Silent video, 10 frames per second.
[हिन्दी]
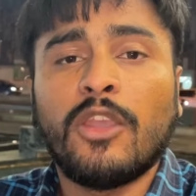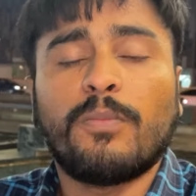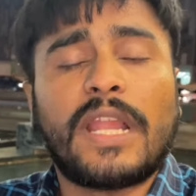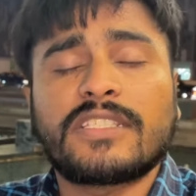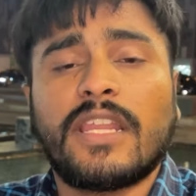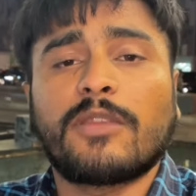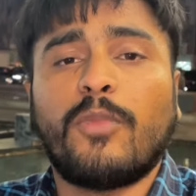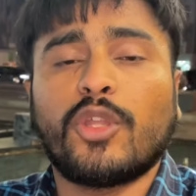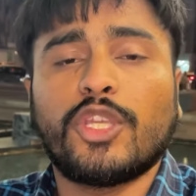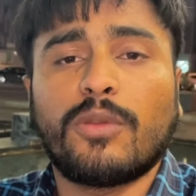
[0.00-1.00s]
ब्राज़ील एक
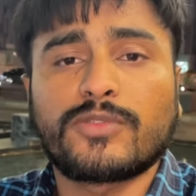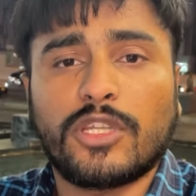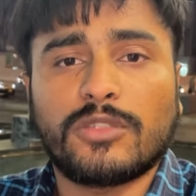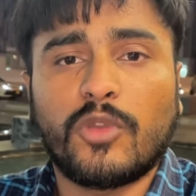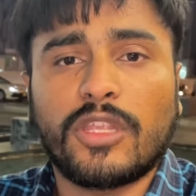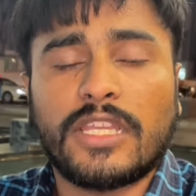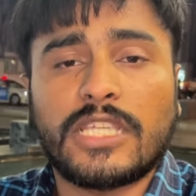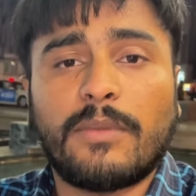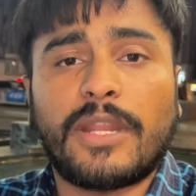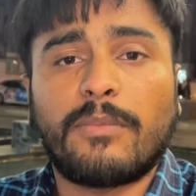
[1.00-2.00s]
बहुत ही खूबसूरत मुल्क है
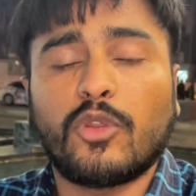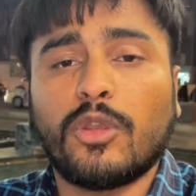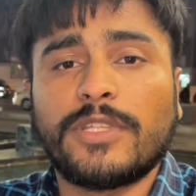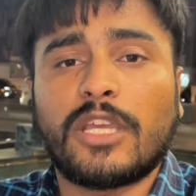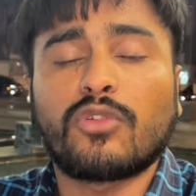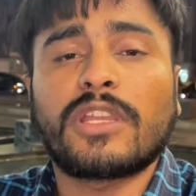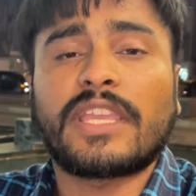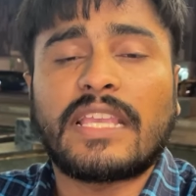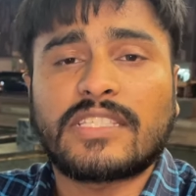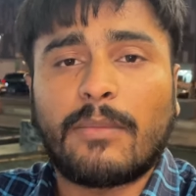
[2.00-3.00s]
जहाँ पर आप लोगों को बताऊँगा कि
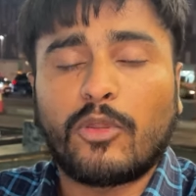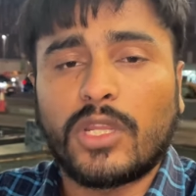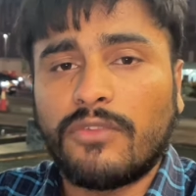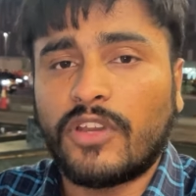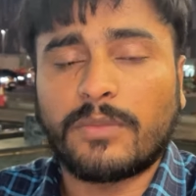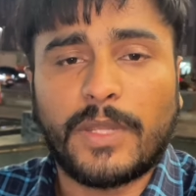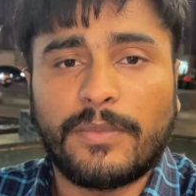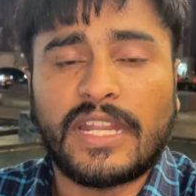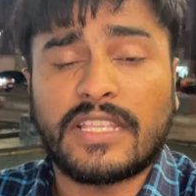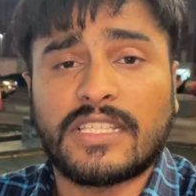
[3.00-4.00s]
कैसे आप लोगों ने वर्क
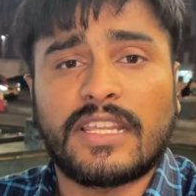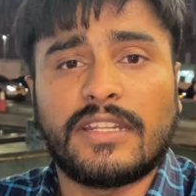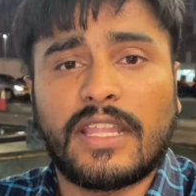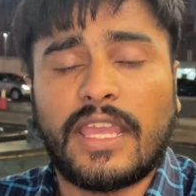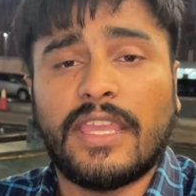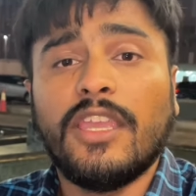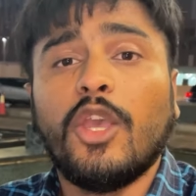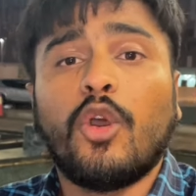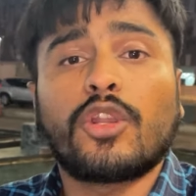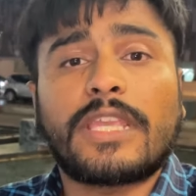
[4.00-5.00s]
परमिट हासिल करना है
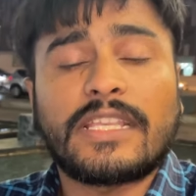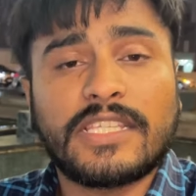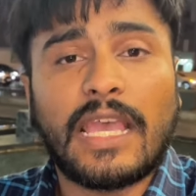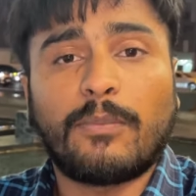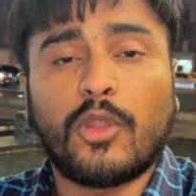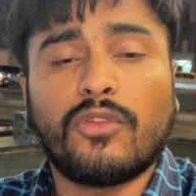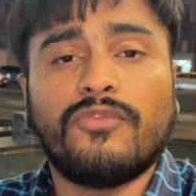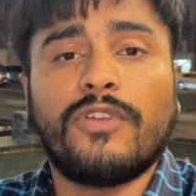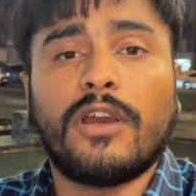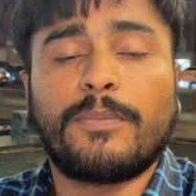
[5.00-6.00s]
और कैसे आप लोग
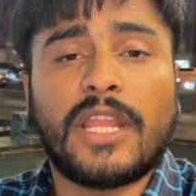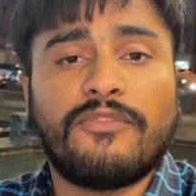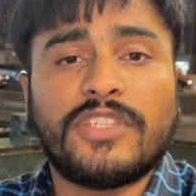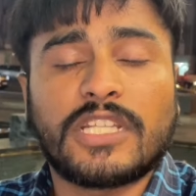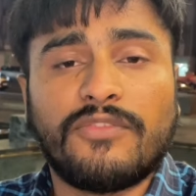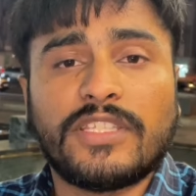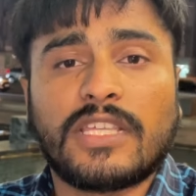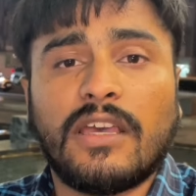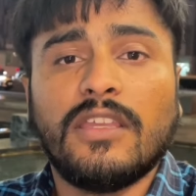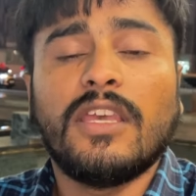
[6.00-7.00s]
अपना विजिट
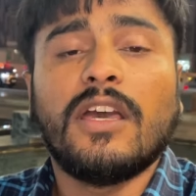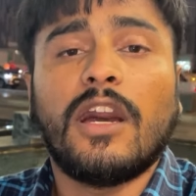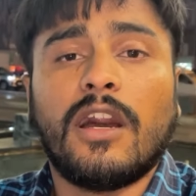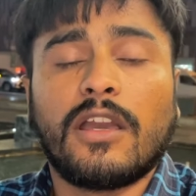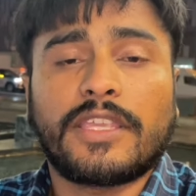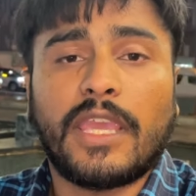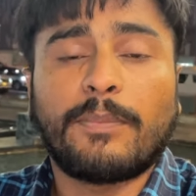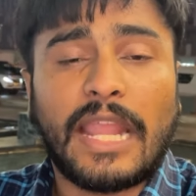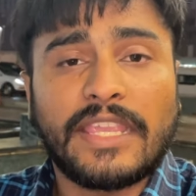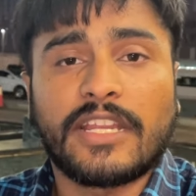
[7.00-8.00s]
वीज़ा के
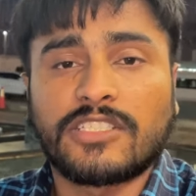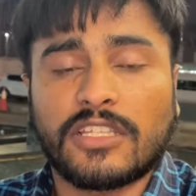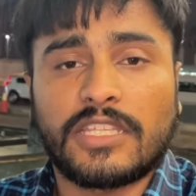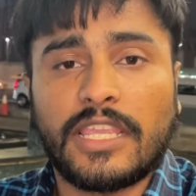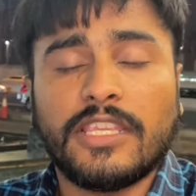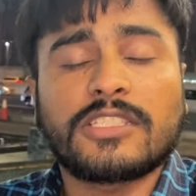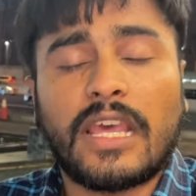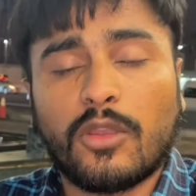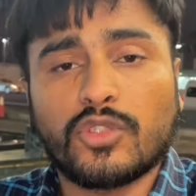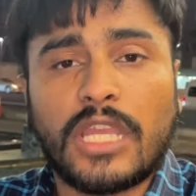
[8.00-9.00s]
अप्लाई कर सकते हैं ये
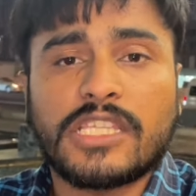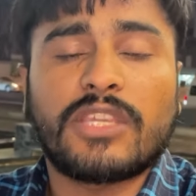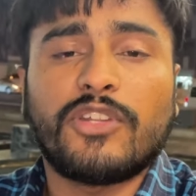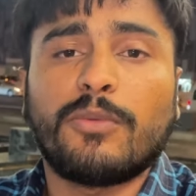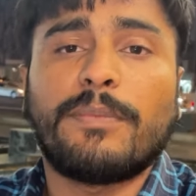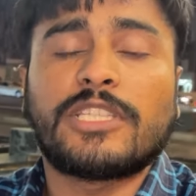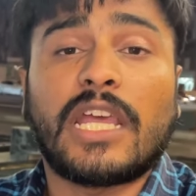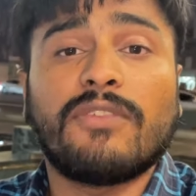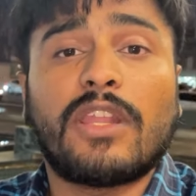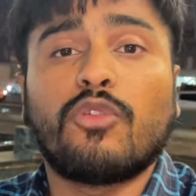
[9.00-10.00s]
सारा कुछ आज की वीडियो में
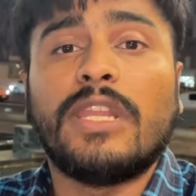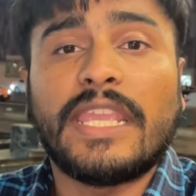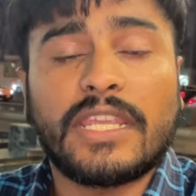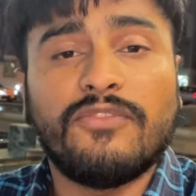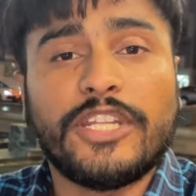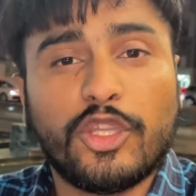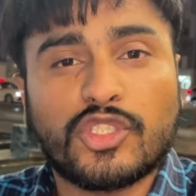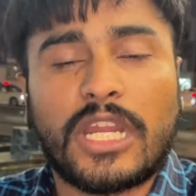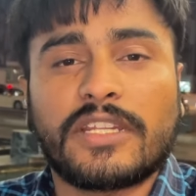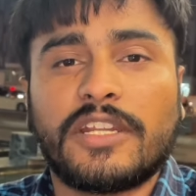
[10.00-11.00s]
बताने वाला हूँ लेकिन वीडियो
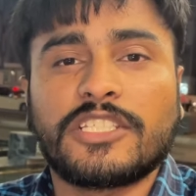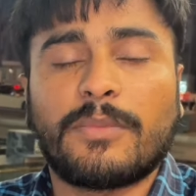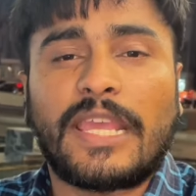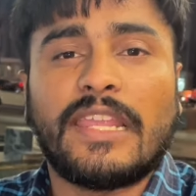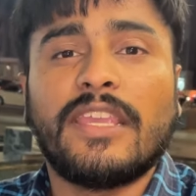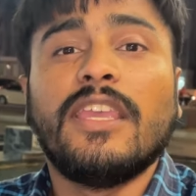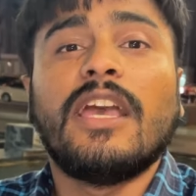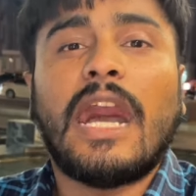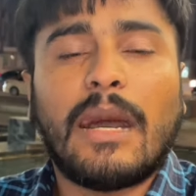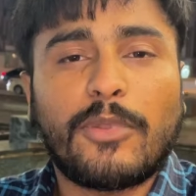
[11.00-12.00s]
स्टार्ट करने से पहले
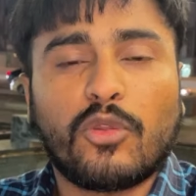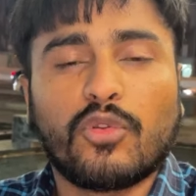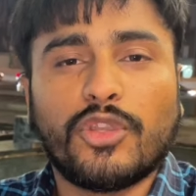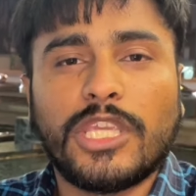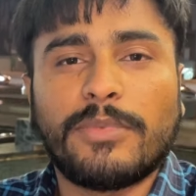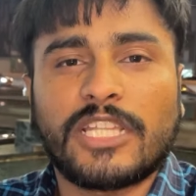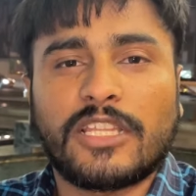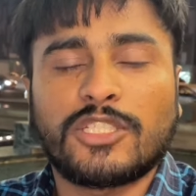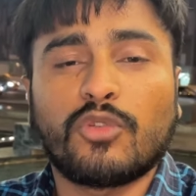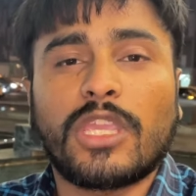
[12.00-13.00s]
आप लोगों को ये
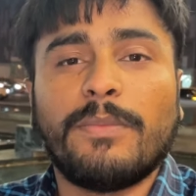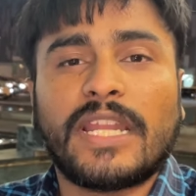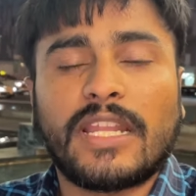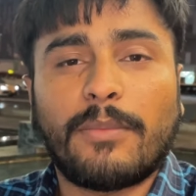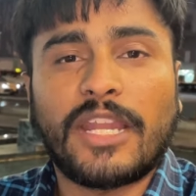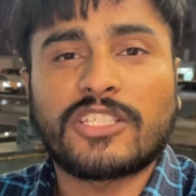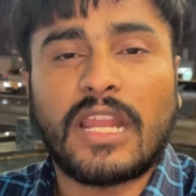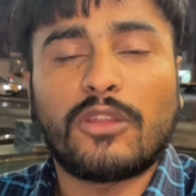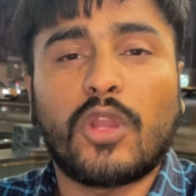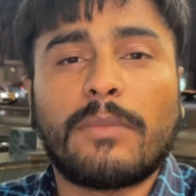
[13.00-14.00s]
बताता चाहूँ कि मेरा नाम है
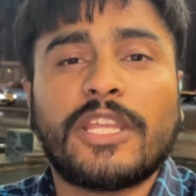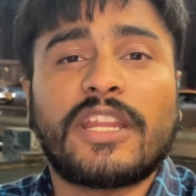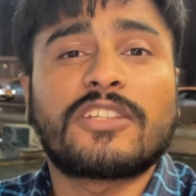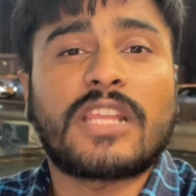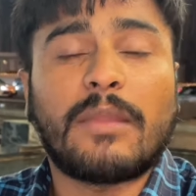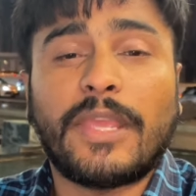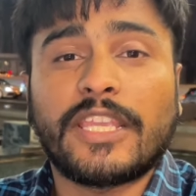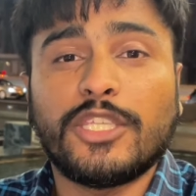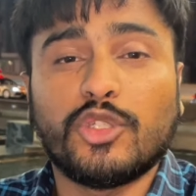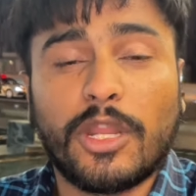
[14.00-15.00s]
अरसलान और आप देख रहे हैं अरसलान भाई
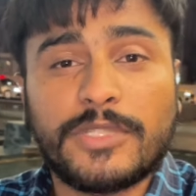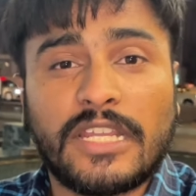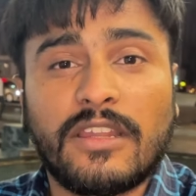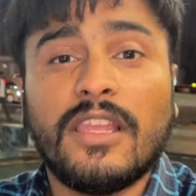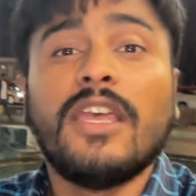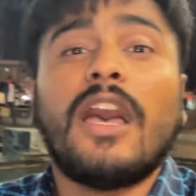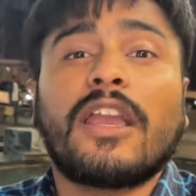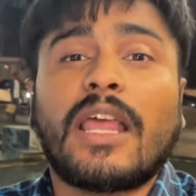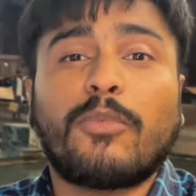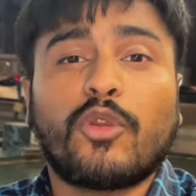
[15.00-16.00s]
का यूट्यूब चैनल
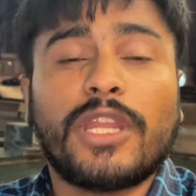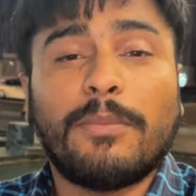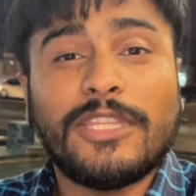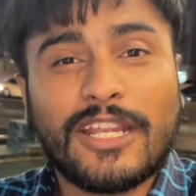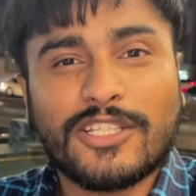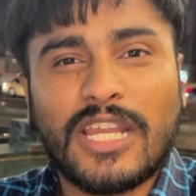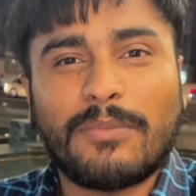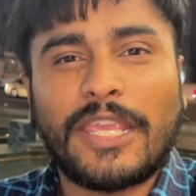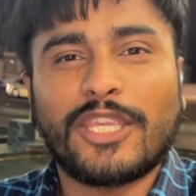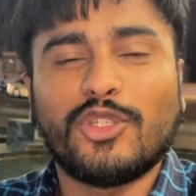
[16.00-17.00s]
अगर आप लोगों ने अभी तक
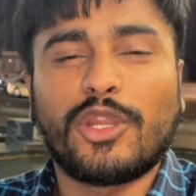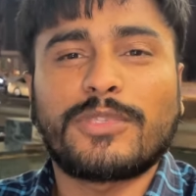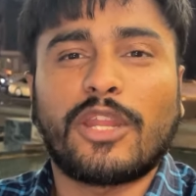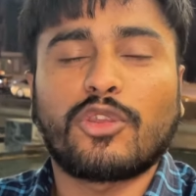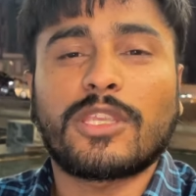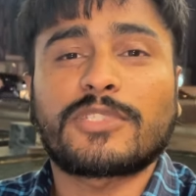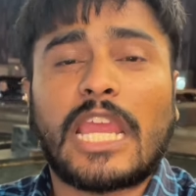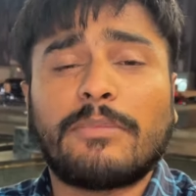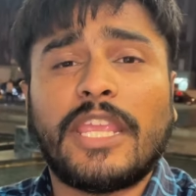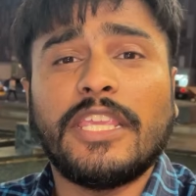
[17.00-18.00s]
अरसलान भाई के यूट्यूब चैनल को
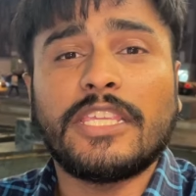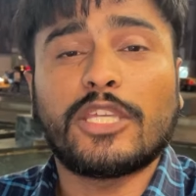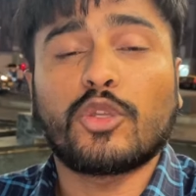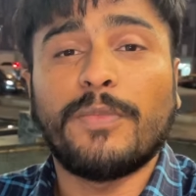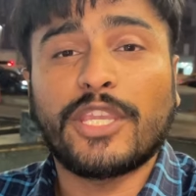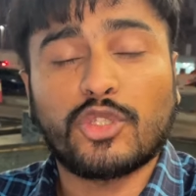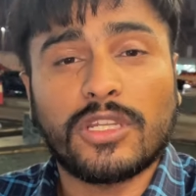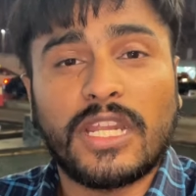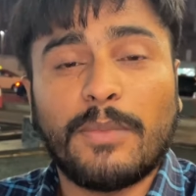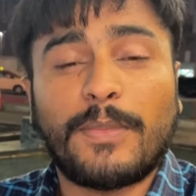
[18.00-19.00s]
सब्सक्राइब नहीं किया तो मेक श्योर
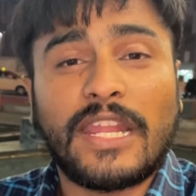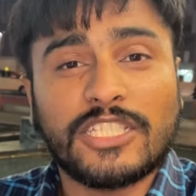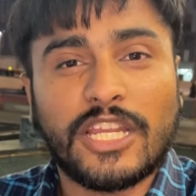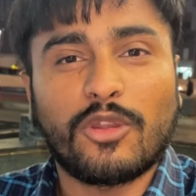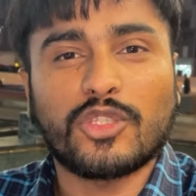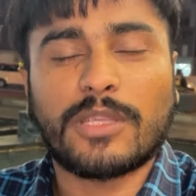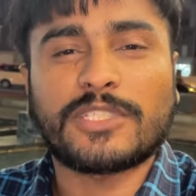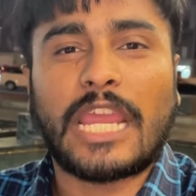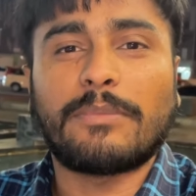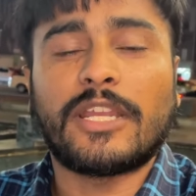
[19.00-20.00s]
कर लें पहले चैनल को
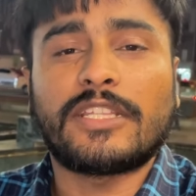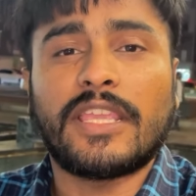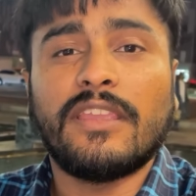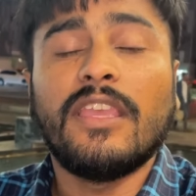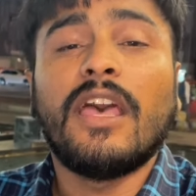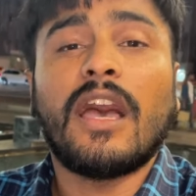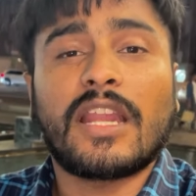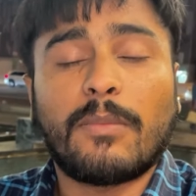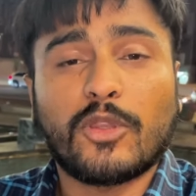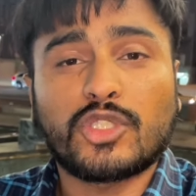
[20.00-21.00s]
सब्सक्राइब कर दें अगर
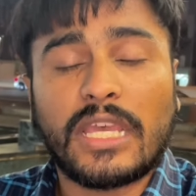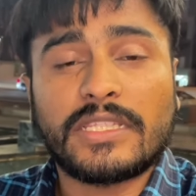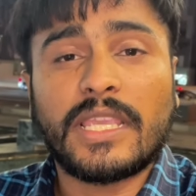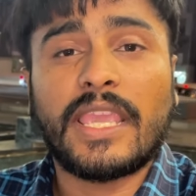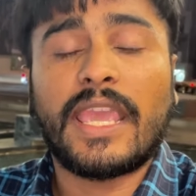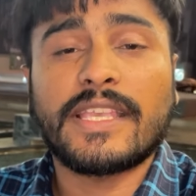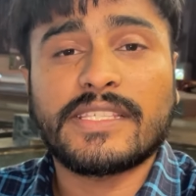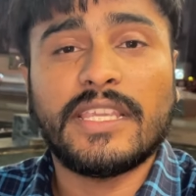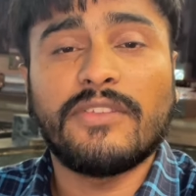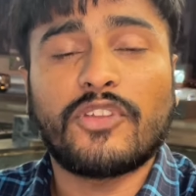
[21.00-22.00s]
आप लोग चाहते हैं
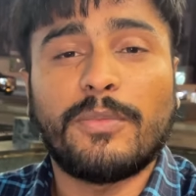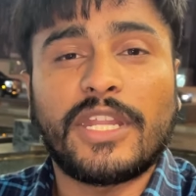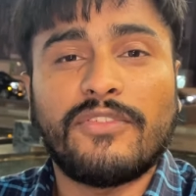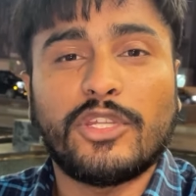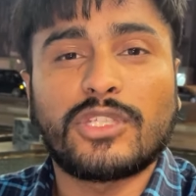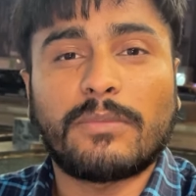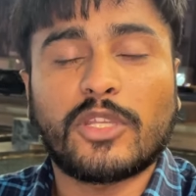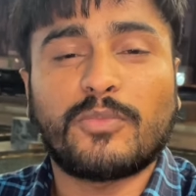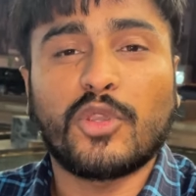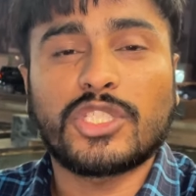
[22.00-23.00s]
ऐसे ही इन्फॉर्मेटिव वीडियोज़ आप
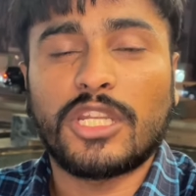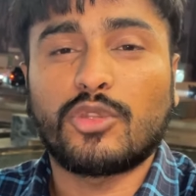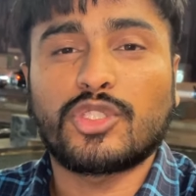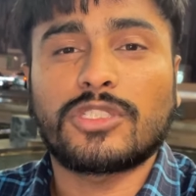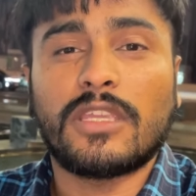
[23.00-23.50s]
तक पहुँचते हैं तो